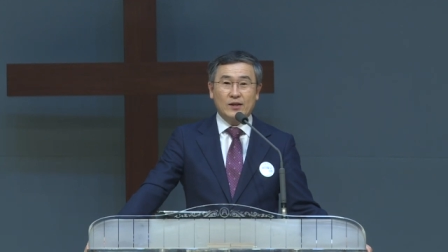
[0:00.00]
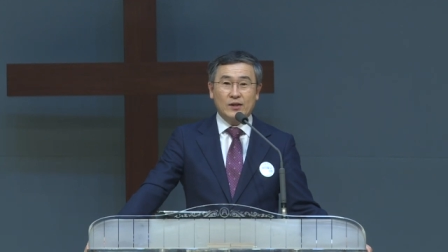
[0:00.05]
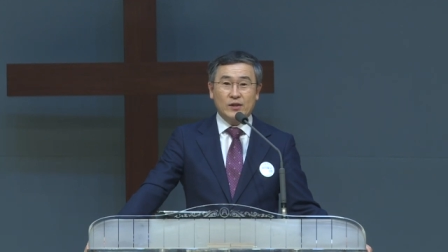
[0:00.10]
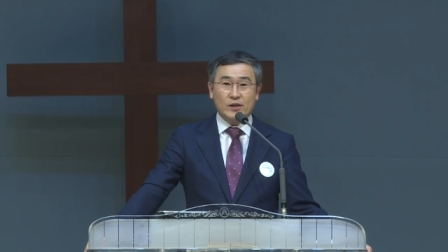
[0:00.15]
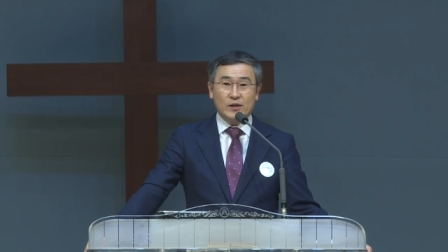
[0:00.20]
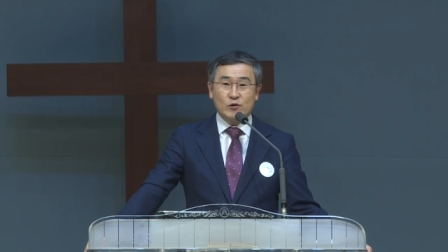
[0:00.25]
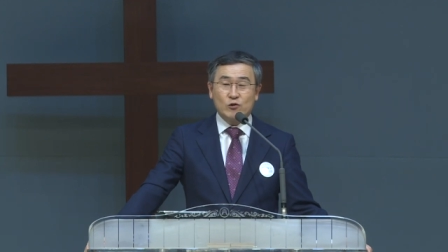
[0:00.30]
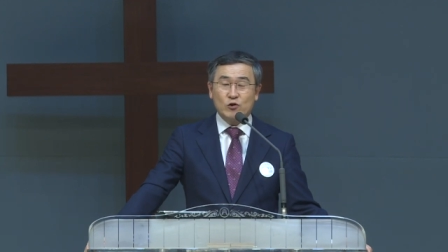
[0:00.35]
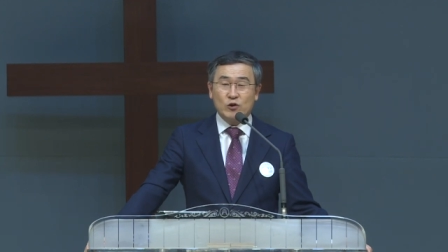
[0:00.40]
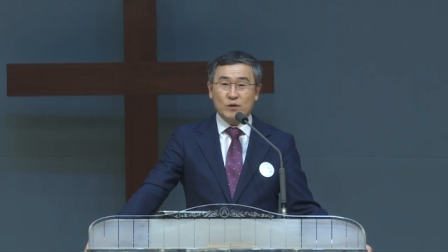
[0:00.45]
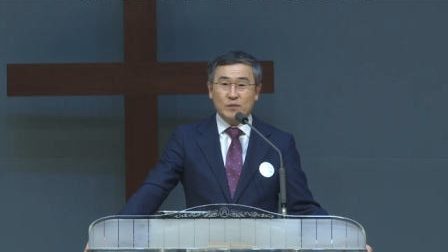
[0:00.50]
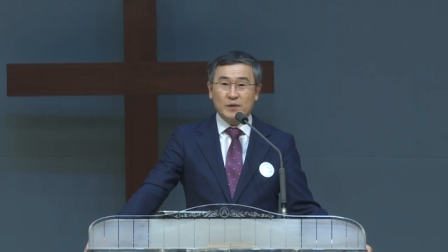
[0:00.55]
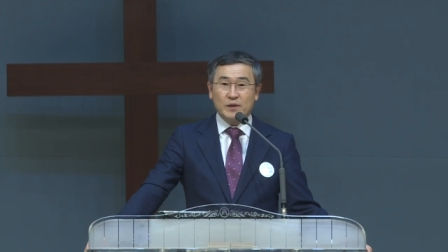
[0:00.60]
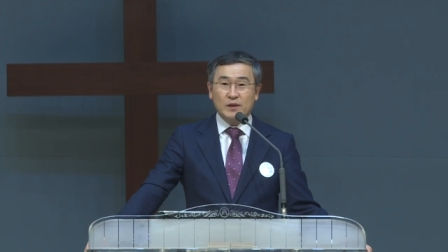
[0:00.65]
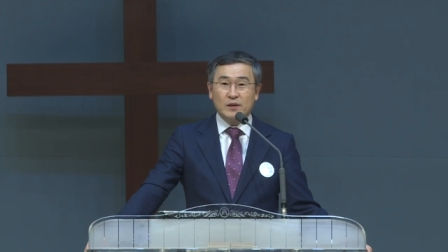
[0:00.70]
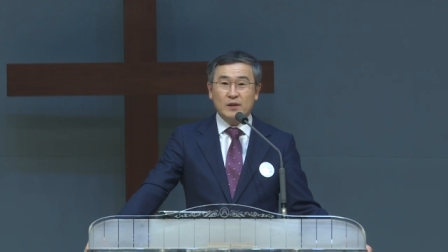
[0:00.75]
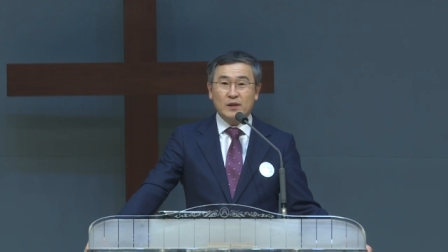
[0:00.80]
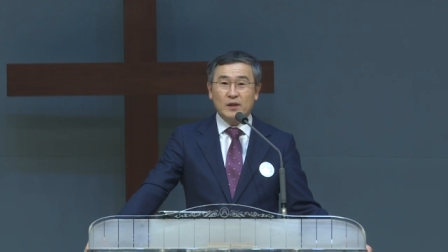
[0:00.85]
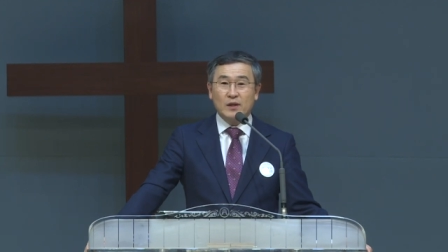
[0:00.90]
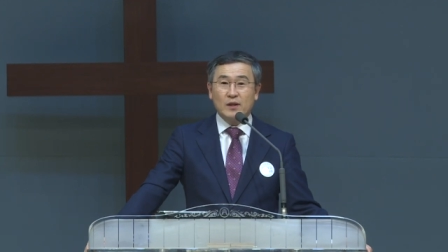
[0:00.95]

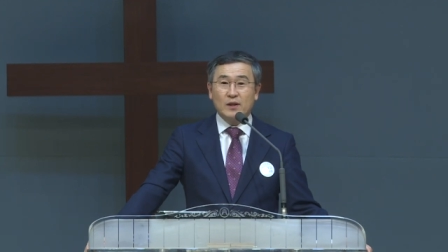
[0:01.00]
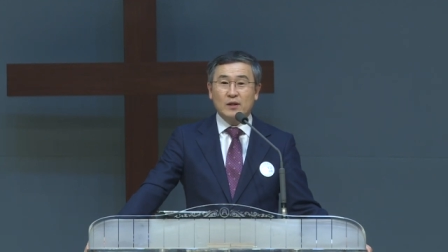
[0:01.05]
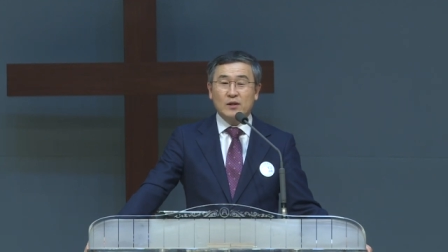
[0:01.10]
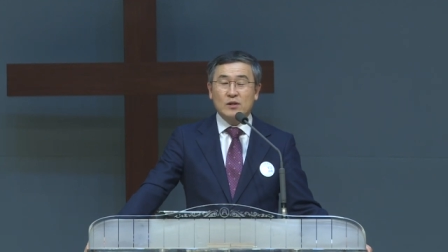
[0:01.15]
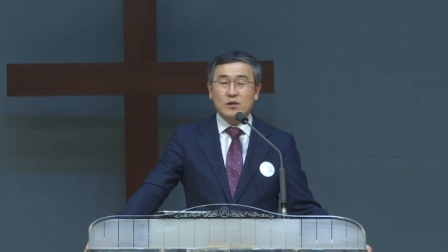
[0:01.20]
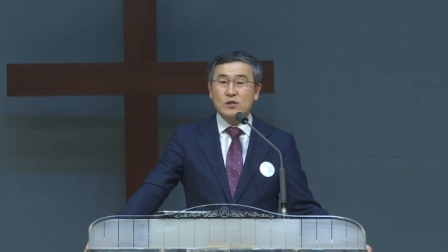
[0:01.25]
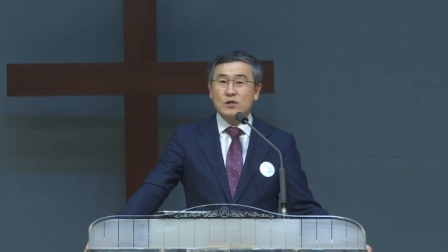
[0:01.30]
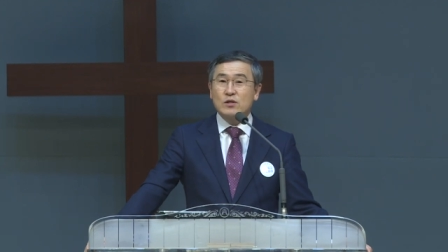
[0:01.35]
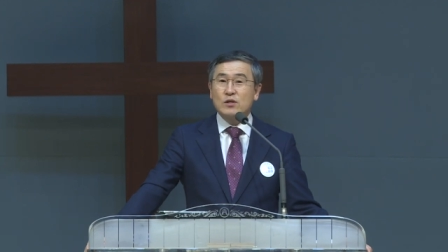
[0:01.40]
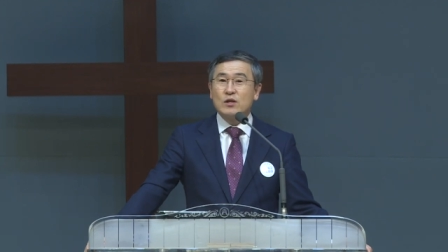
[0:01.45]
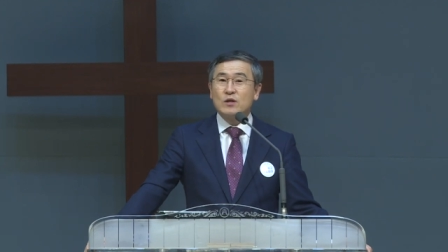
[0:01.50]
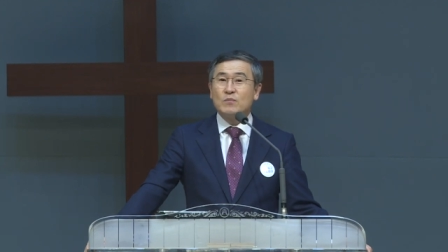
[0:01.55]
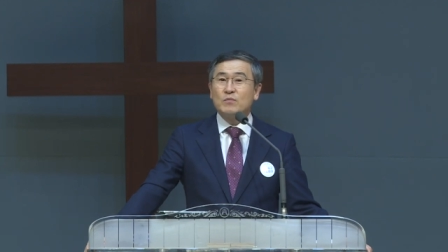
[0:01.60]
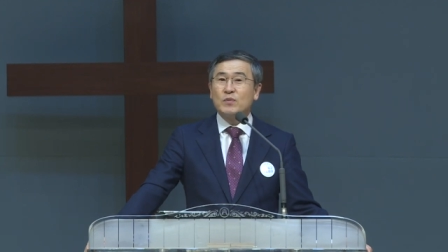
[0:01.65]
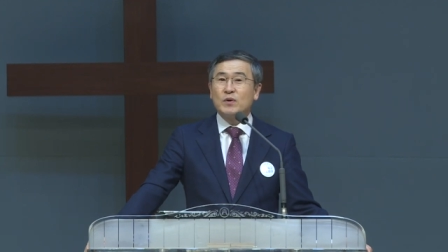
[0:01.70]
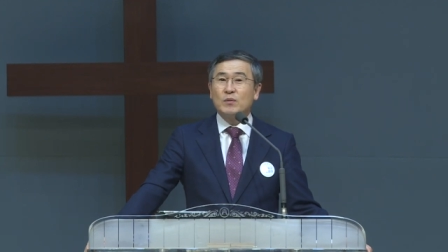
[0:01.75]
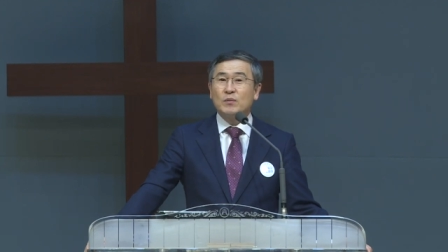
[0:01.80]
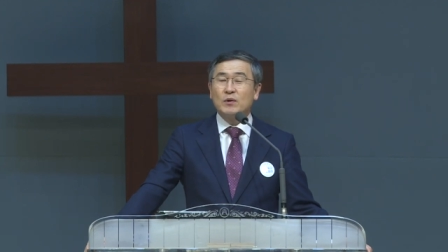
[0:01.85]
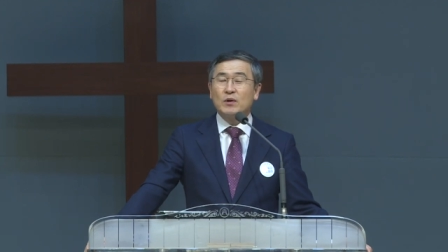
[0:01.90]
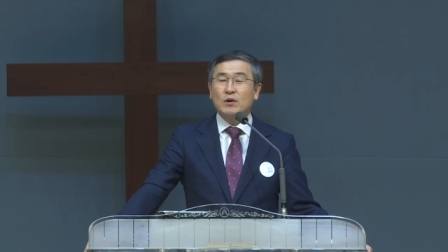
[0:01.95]
예수님은
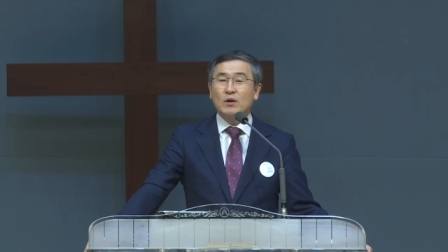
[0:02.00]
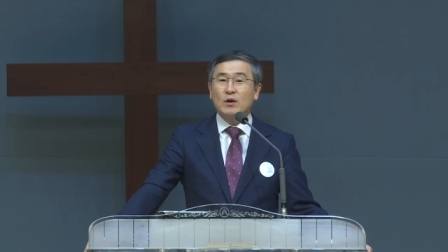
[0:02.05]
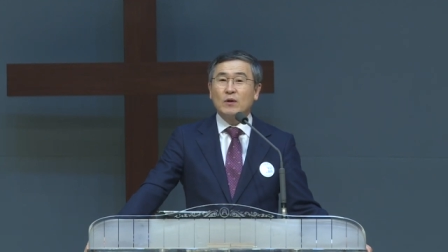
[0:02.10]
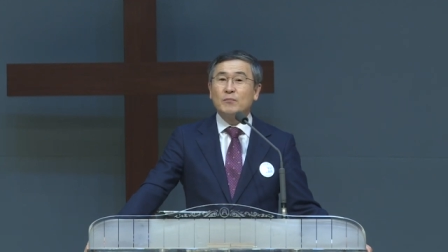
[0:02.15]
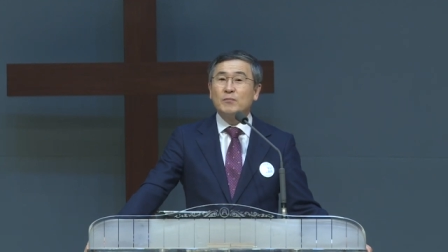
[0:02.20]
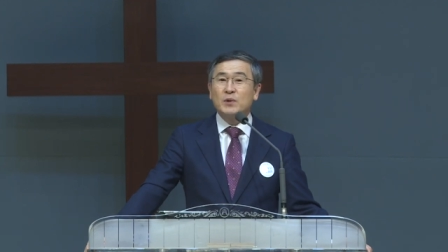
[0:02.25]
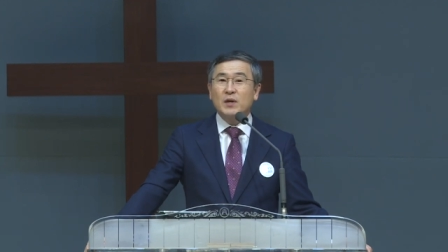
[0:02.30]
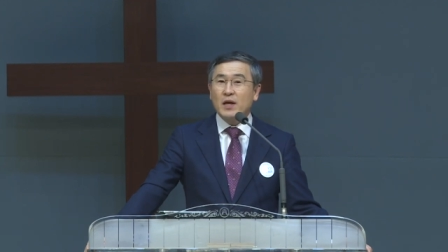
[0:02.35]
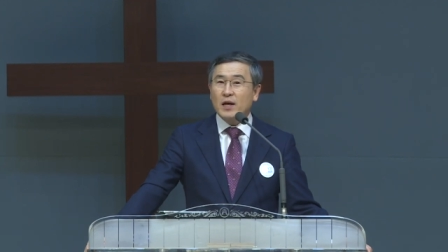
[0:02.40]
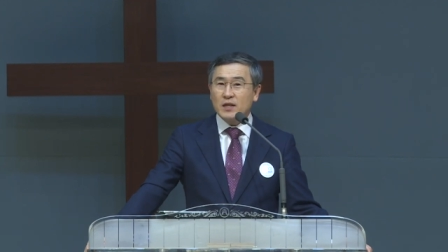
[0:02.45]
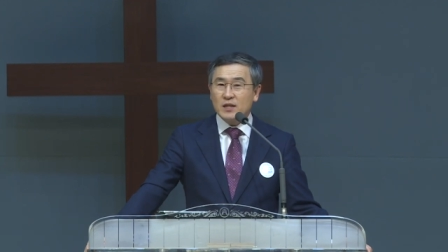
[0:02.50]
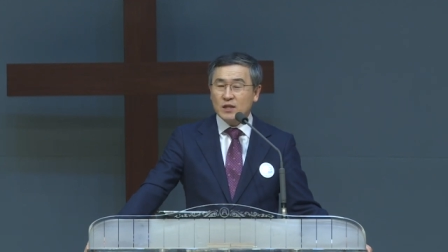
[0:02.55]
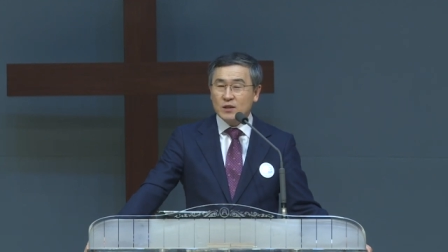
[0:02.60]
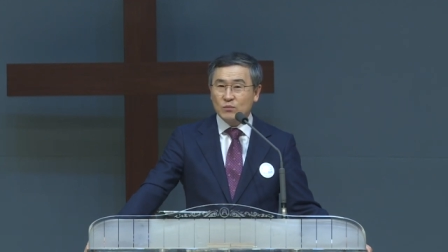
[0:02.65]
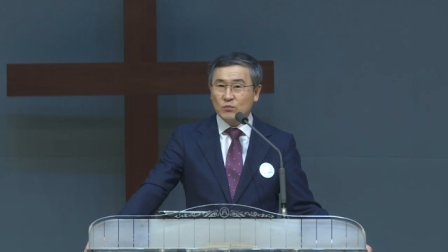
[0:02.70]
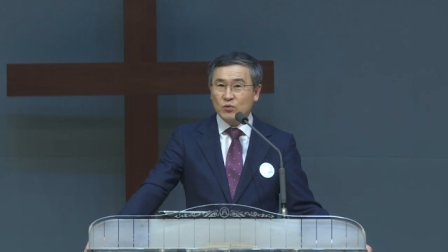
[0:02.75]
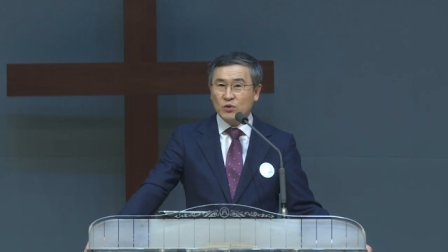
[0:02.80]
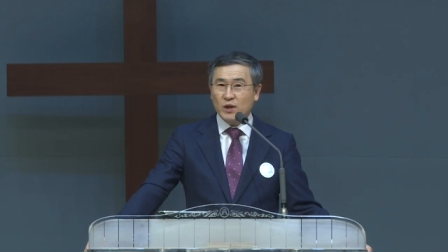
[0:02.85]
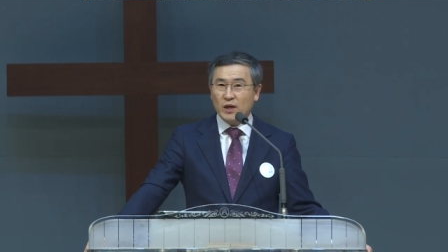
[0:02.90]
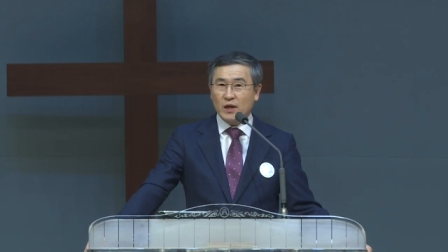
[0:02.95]
슬픔을 없게 하시는
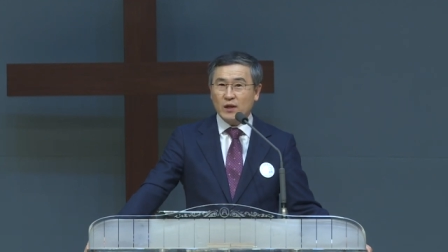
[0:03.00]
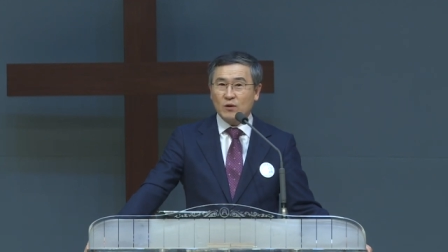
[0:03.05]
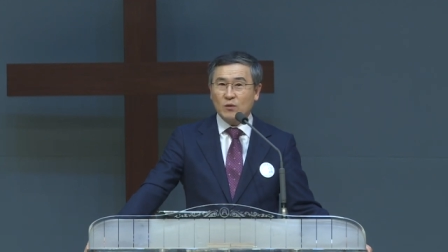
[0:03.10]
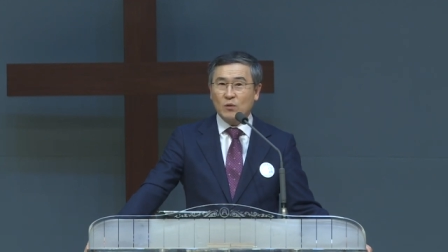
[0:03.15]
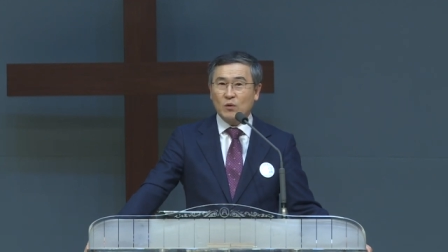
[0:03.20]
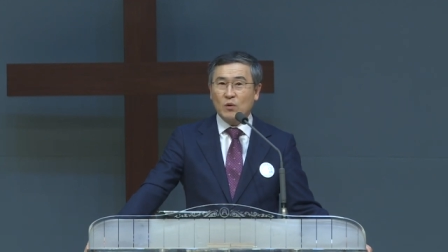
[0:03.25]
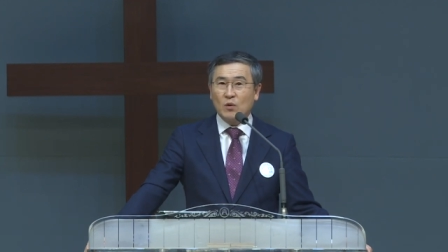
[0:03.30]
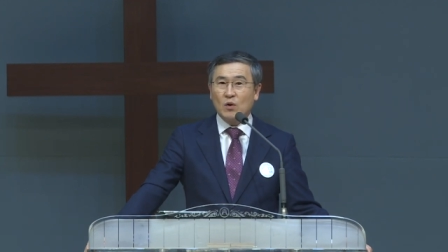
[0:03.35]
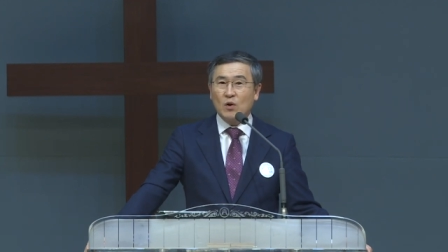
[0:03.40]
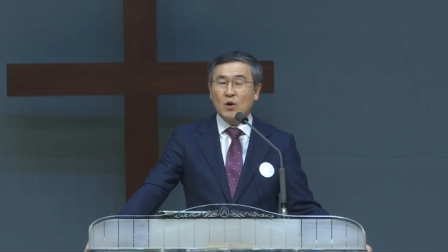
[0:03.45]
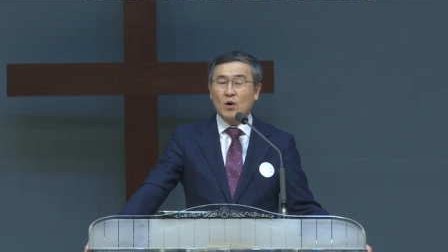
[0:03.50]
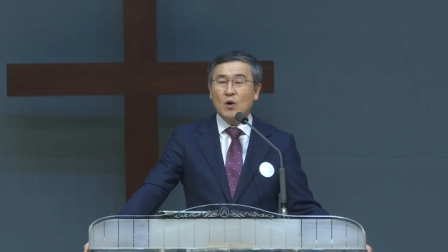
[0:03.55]
분이 아니고,